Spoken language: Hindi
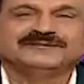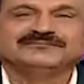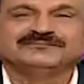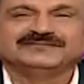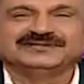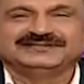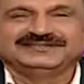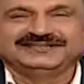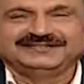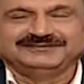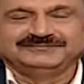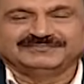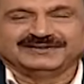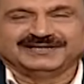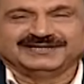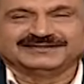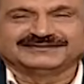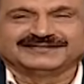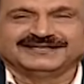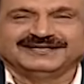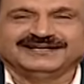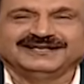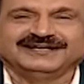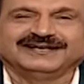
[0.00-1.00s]
हम मज़ीद
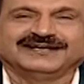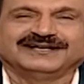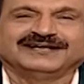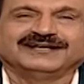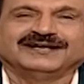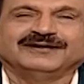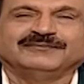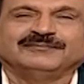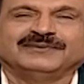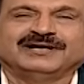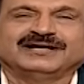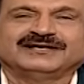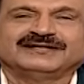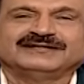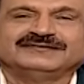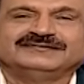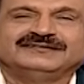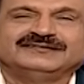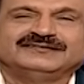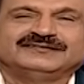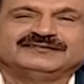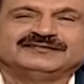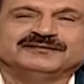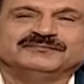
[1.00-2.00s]
बात करेंगे कि हमारा
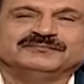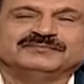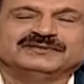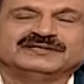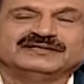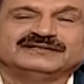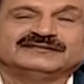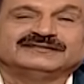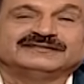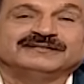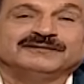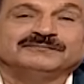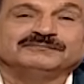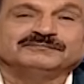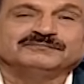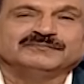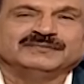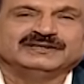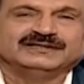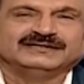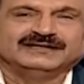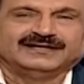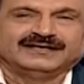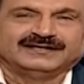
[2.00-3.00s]
सिस्टम किस समत
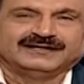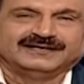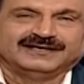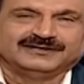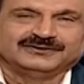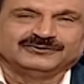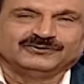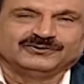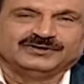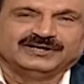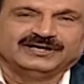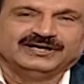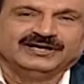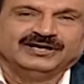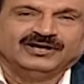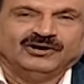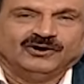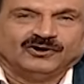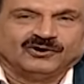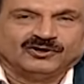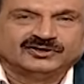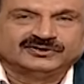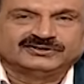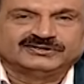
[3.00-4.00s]
में जा रहा है क्योंकि
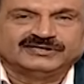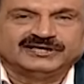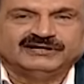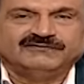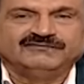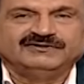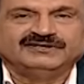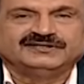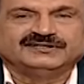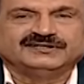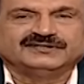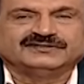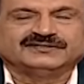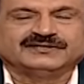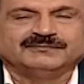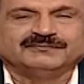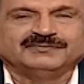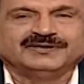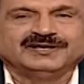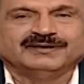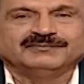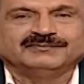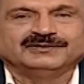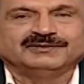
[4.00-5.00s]
ऑस्ट्रेलवी
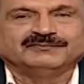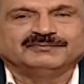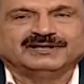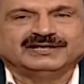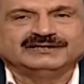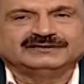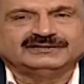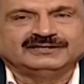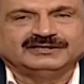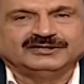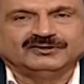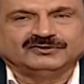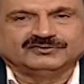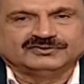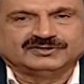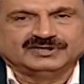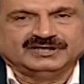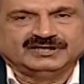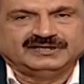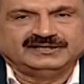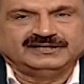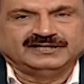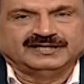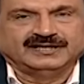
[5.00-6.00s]
सिस्टम की हमने बात की
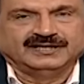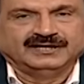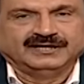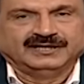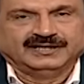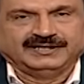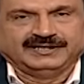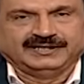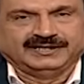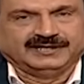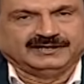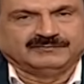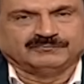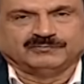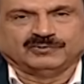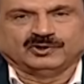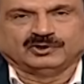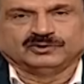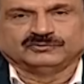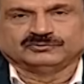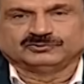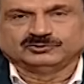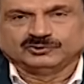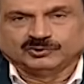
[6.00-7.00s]
ऑस्ट्रेलिया
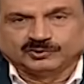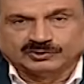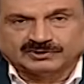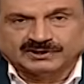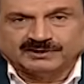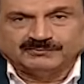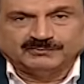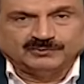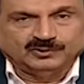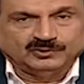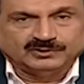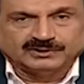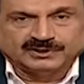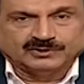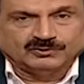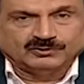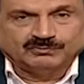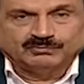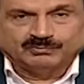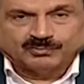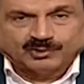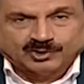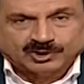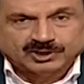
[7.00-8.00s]
एक छोटा मुल्क है
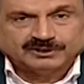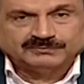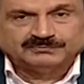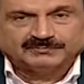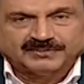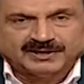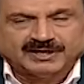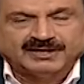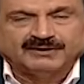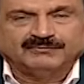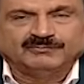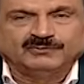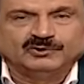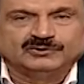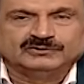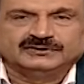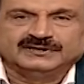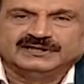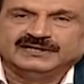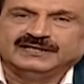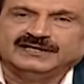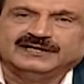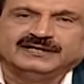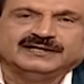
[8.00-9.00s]
कोई बहुत बड़ा
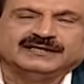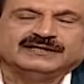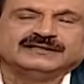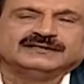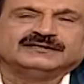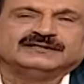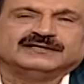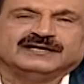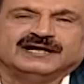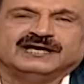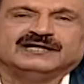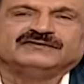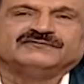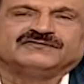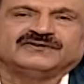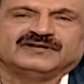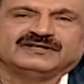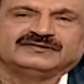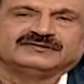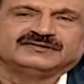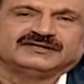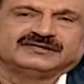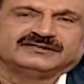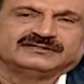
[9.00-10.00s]
मुल्क नहीं है लेकिन क्या
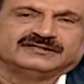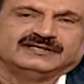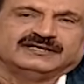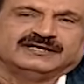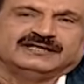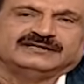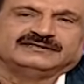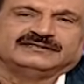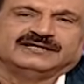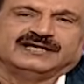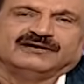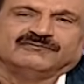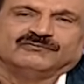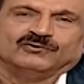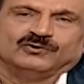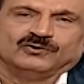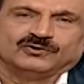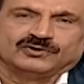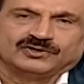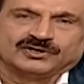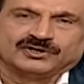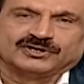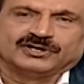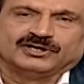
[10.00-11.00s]
इंफ्रास्ट्रक्चर है चाहे वो
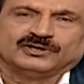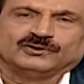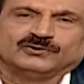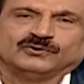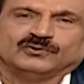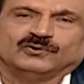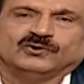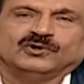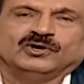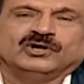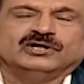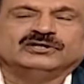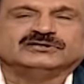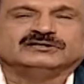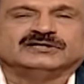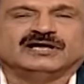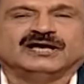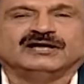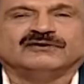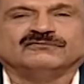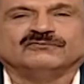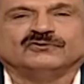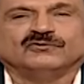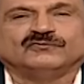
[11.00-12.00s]
क्रिकेट हो
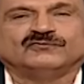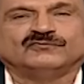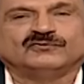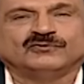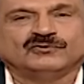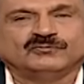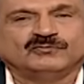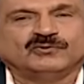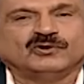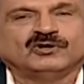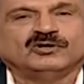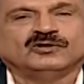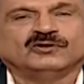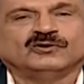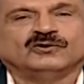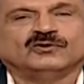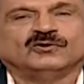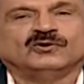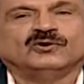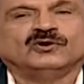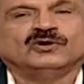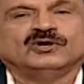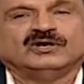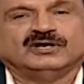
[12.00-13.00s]
चाहे वो फुटबॉल
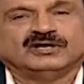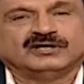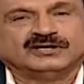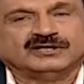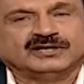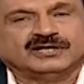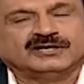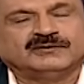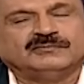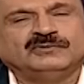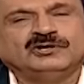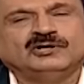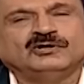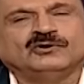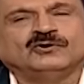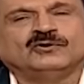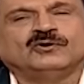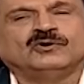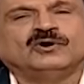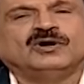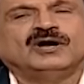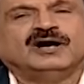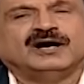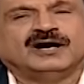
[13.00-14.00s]
हो रग्बी
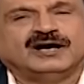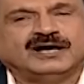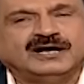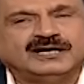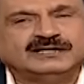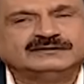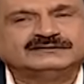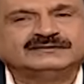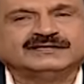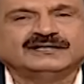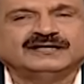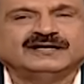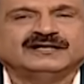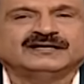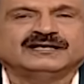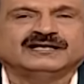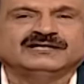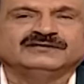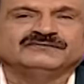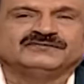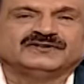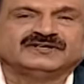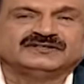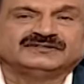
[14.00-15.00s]
हो हर तरह
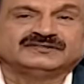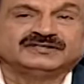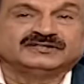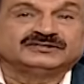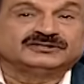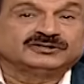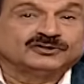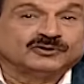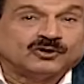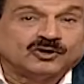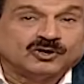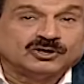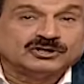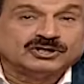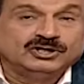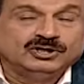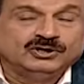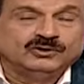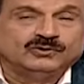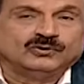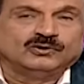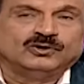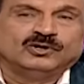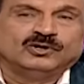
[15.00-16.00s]
का इंफ्रास्ट्रक्चर
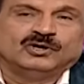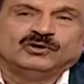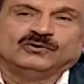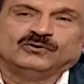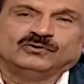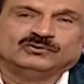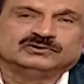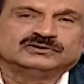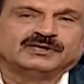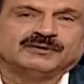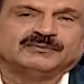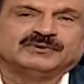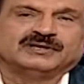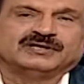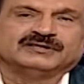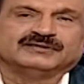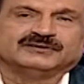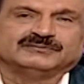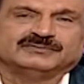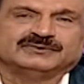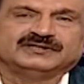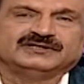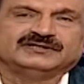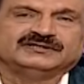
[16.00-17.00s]
हॉकी हो उनका बड़ा
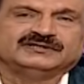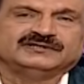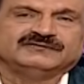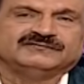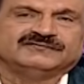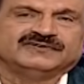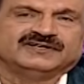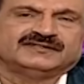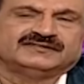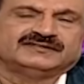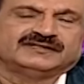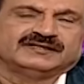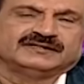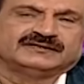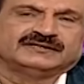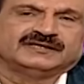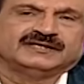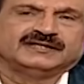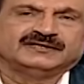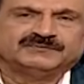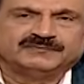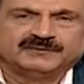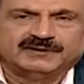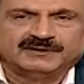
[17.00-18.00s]
ज़बरदस्त इंफ्रास्ट्रक्चर
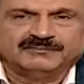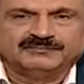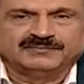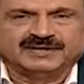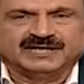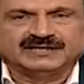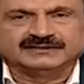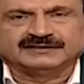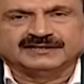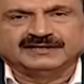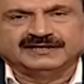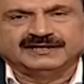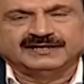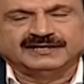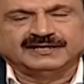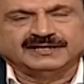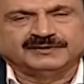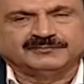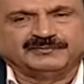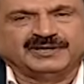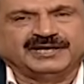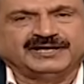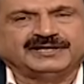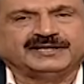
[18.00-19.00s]
है इस पर हम बात करेंगे
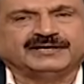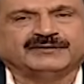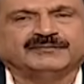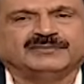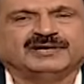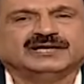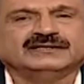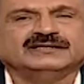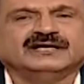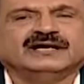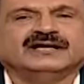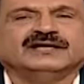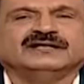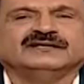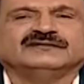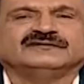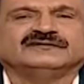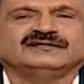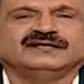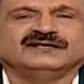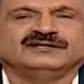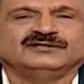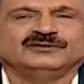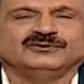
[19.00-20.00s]
एक ब्रेक के बाद
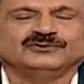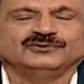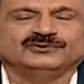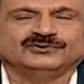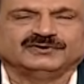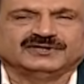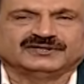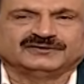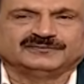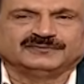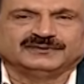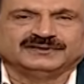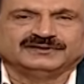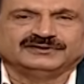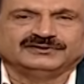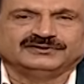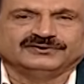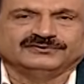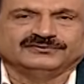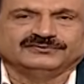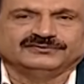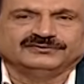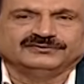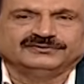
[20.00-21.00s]
स्टेट यून टू एक्सप्रेस
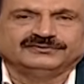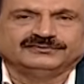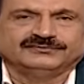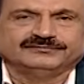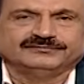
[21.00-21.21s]
न्यूज़